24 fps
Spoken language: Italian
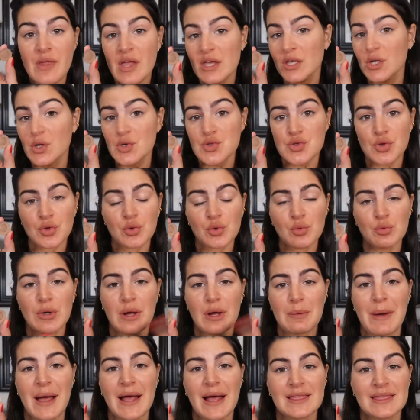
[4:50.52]
io sono un
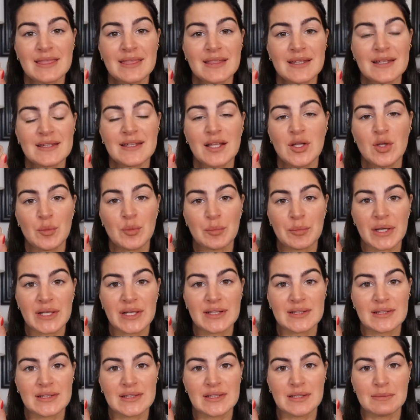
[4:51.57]
amante degli
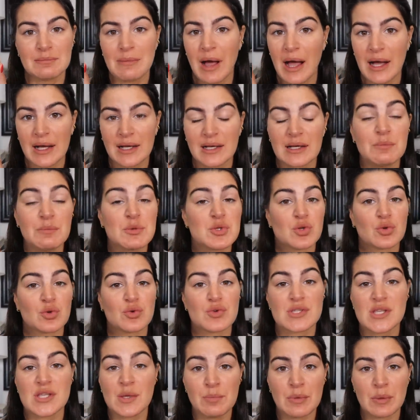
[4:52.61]
ombretti MAC, mi sono
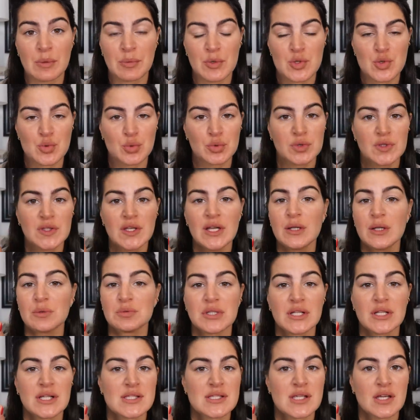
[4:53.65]
sempre piaciuti, li
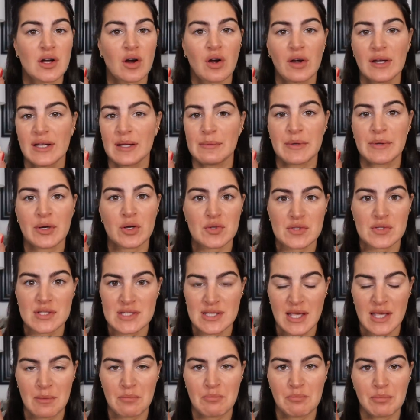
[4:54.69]
utilizzerò, li amerò
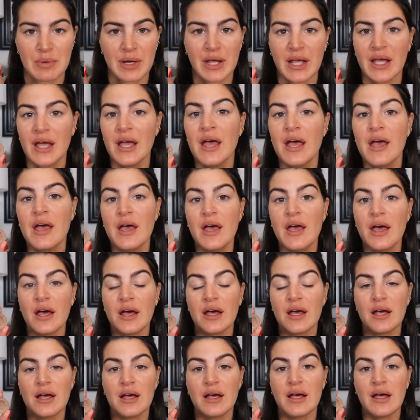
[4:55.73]
sempre.
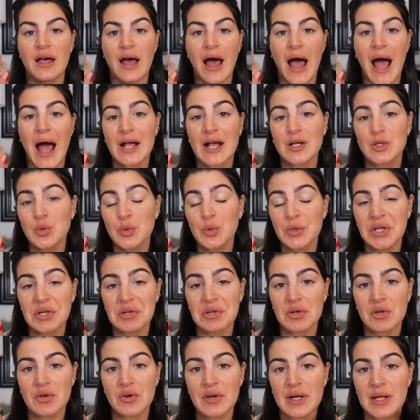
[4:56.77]
Eh, alcuni
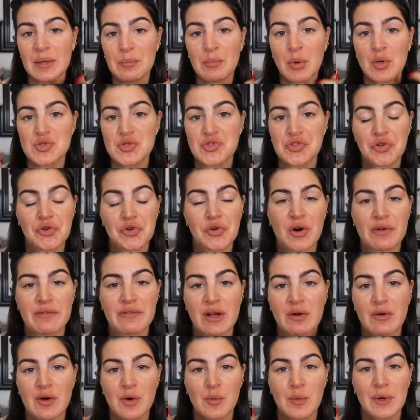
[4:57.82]
colori possono non
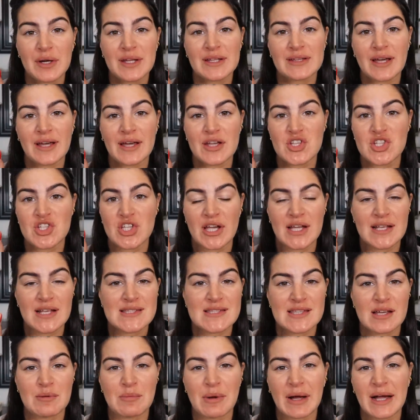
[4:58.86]
avere una qualità
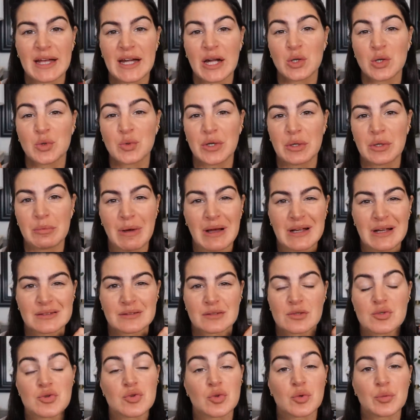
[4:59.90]
eccelsa, magari alcuni
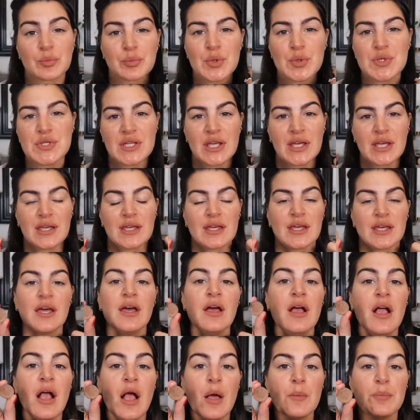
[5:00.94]
matte sono un po'
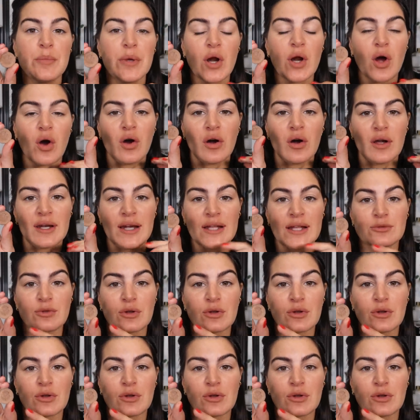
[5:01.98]
secchi, però le